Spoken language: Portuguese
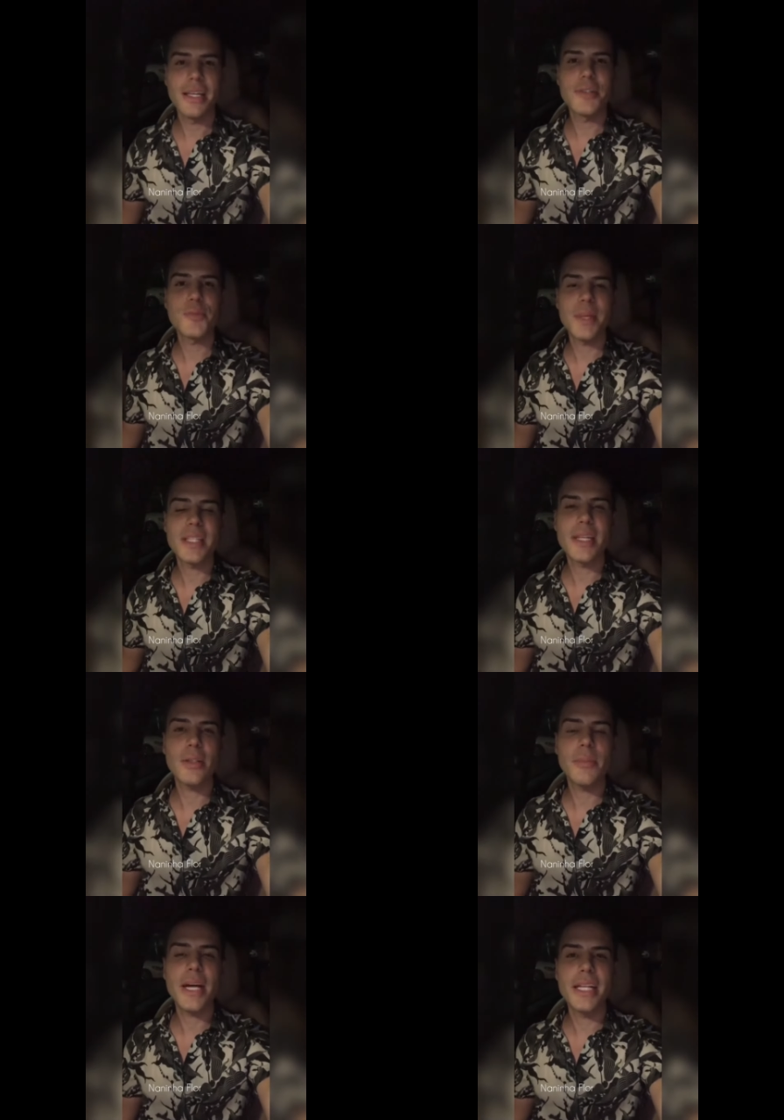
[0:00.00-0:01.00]
Em
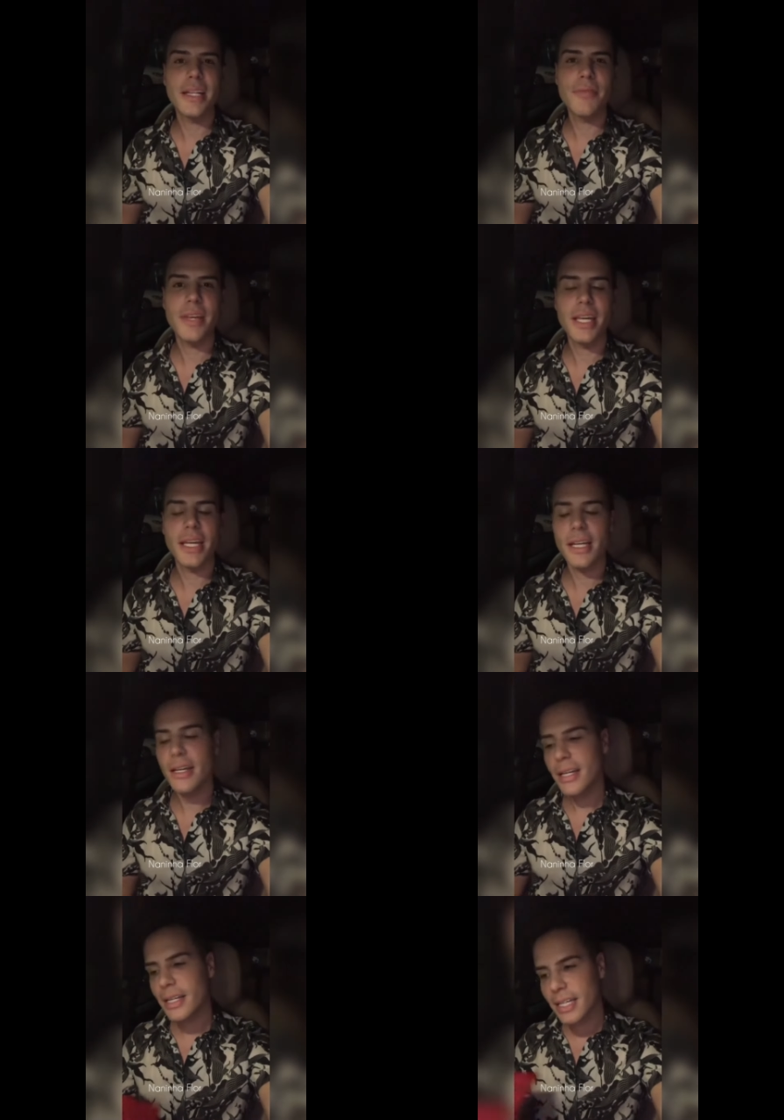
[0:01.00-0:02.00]
especial da Mariana Ferreira,
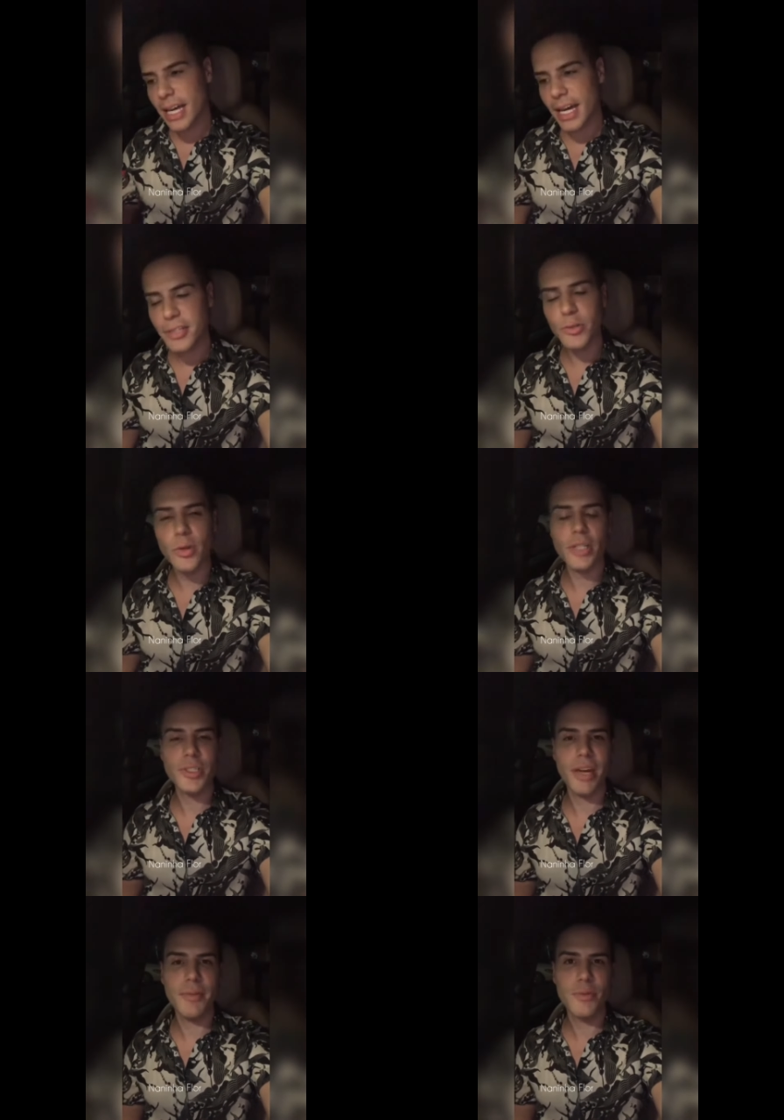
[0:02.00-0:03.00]
que é a
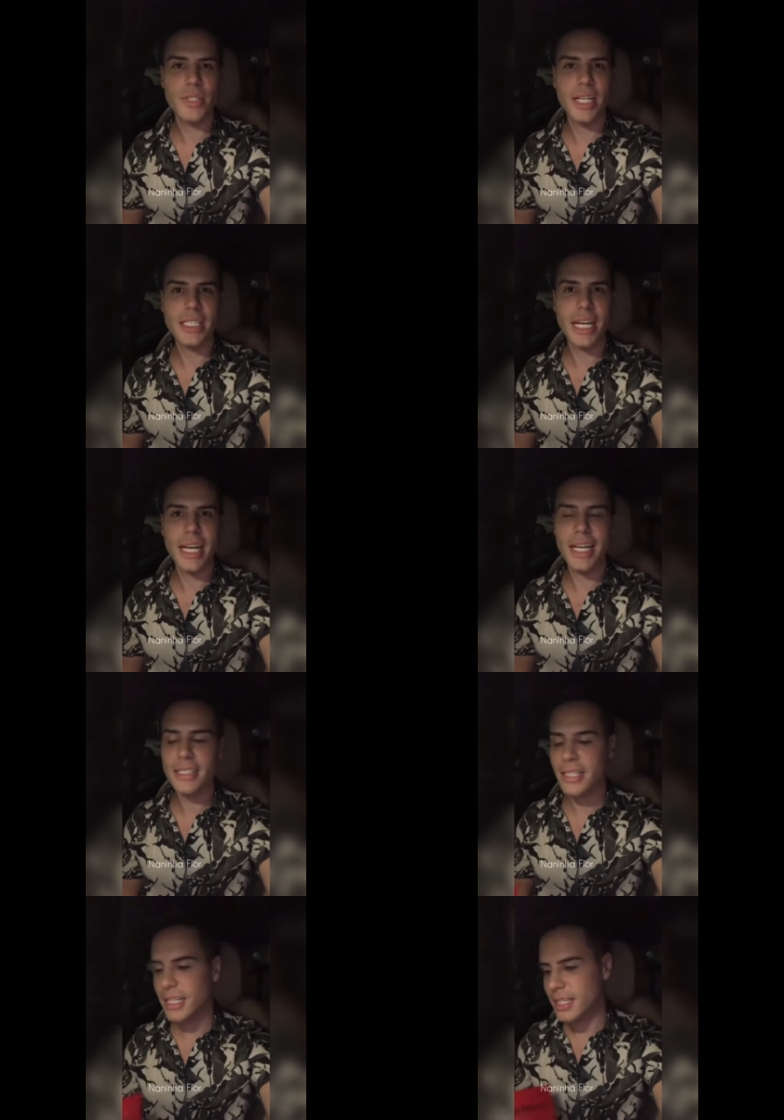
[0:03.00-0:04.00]
editora-chefe do Cidade
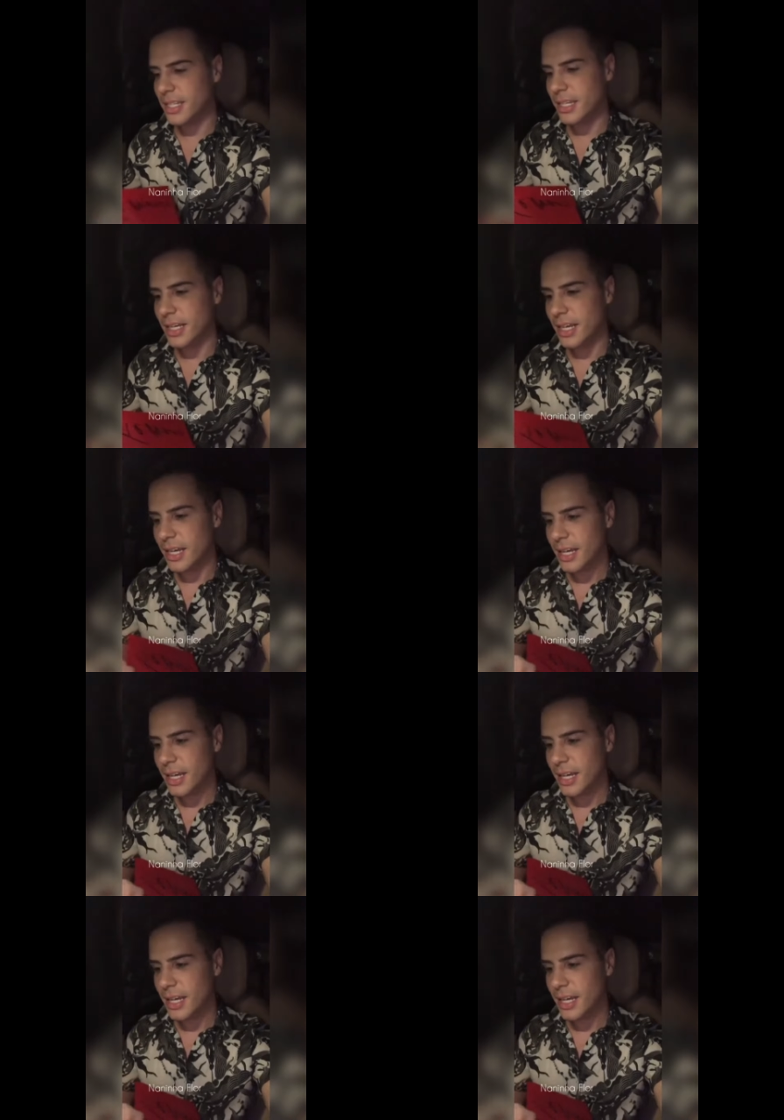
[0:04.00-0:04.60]
Alerta e que